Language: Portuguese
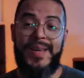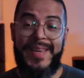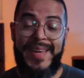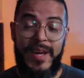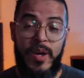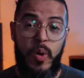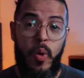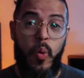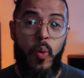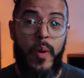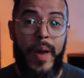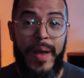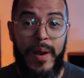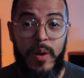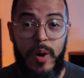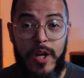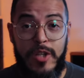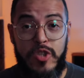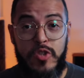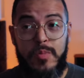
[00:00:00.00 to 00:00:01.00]
tô aqui com um
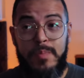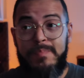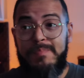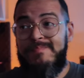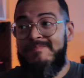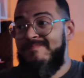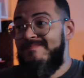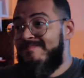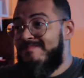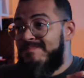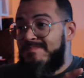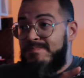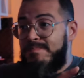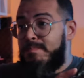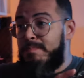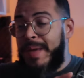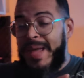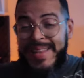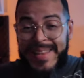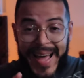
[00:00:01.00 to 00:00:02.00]
relógio
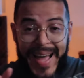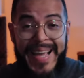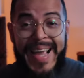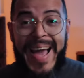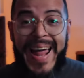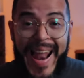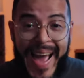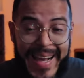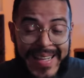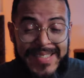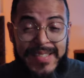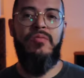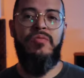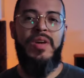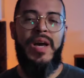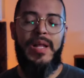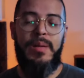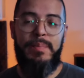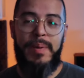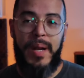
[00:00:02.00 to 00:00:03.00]
Pedar Galaxy
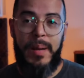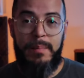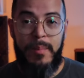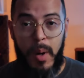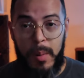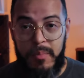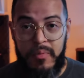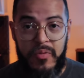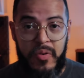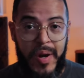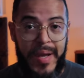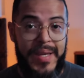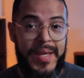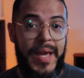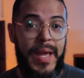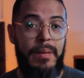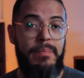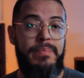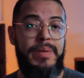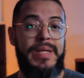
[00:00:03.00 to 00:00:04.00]
enviado pela Mobvoi,
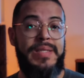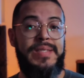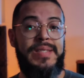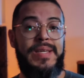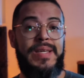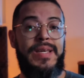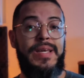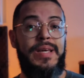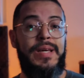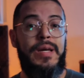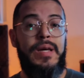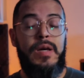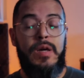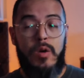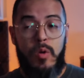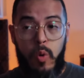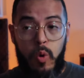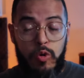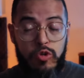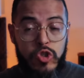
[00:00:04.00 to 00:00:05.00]
que é a empresa que
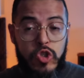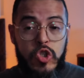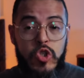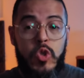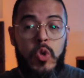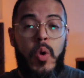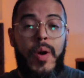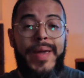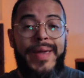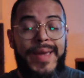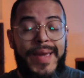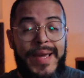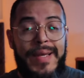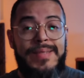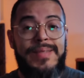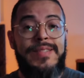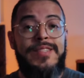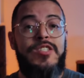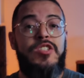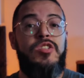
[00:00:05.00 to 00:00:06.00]
constrói
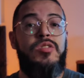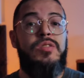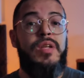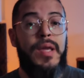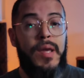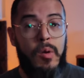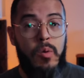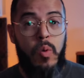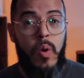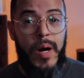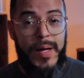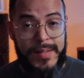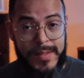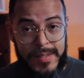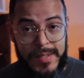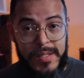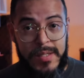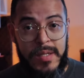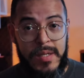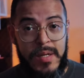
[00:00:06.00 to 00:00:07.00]
esses stick
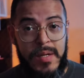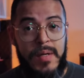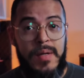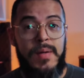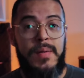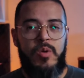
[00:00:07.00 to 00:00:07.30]
watts.